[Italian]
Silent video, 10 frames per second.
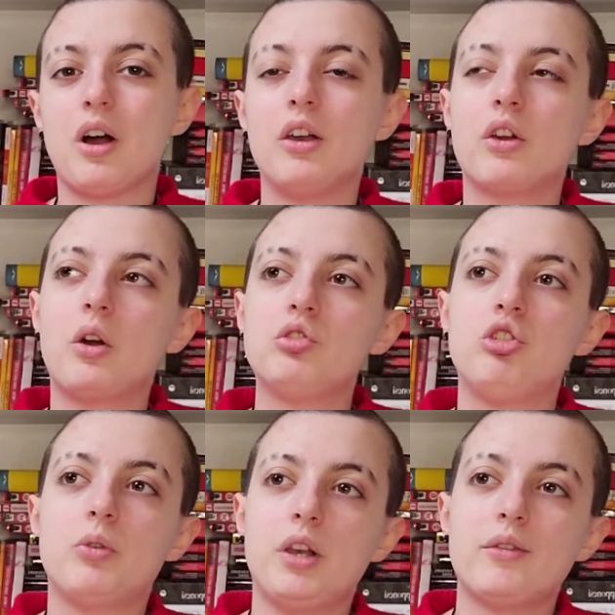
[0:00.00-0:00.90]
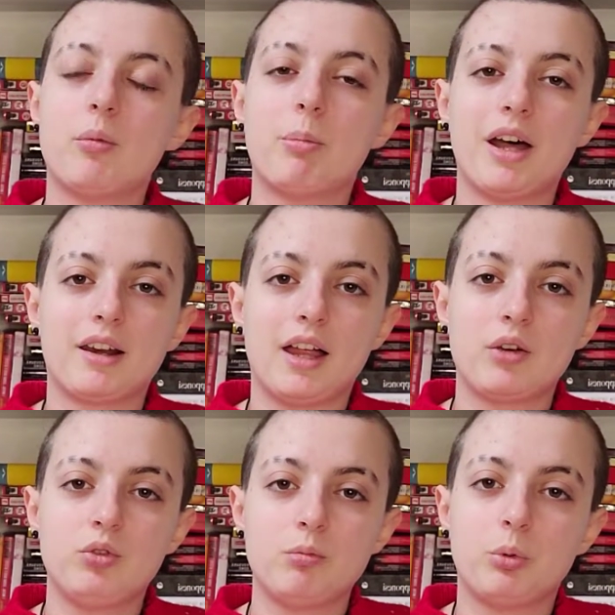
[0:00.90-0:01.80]
Allora, oggi volevo
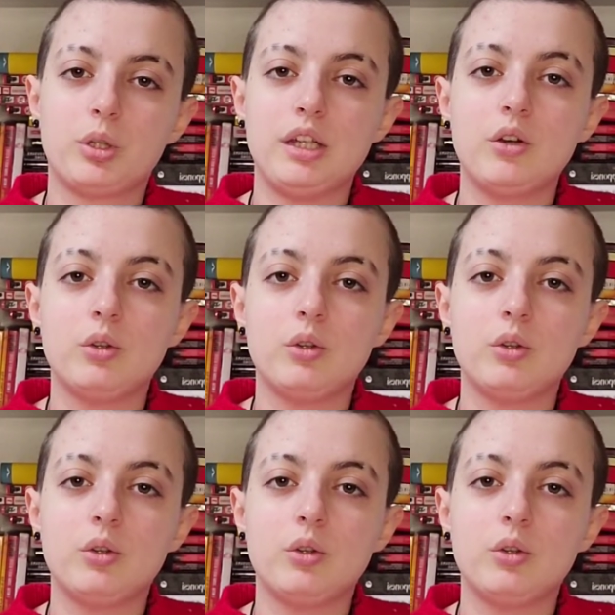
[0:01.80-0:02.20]
parlarvi un pochino,